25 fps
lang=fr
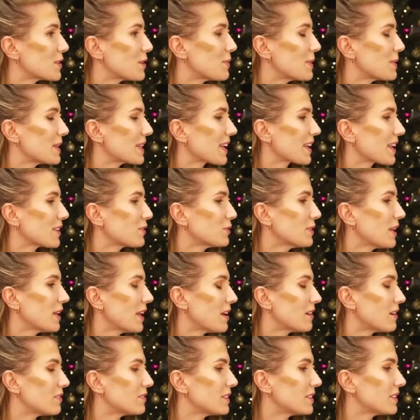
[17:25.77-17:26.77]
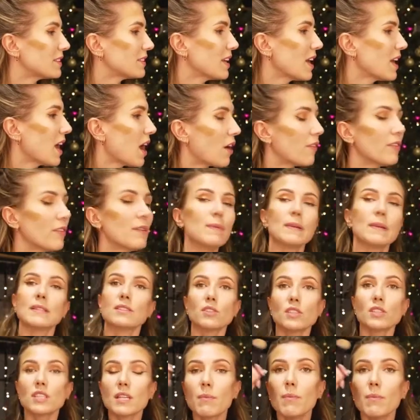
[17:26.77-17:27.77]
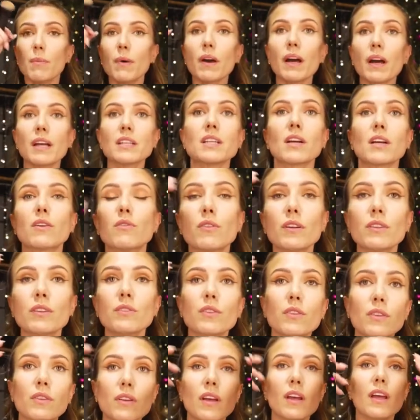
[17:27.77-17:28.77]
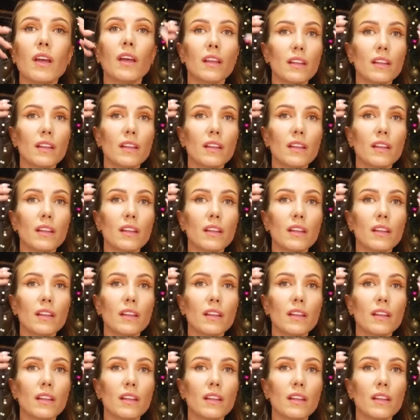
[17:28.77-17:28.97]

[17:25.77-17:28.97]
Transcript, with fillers: je, le mettrai tout à la fin. Ah en fait, parce que j'ai peur à chaque fois de...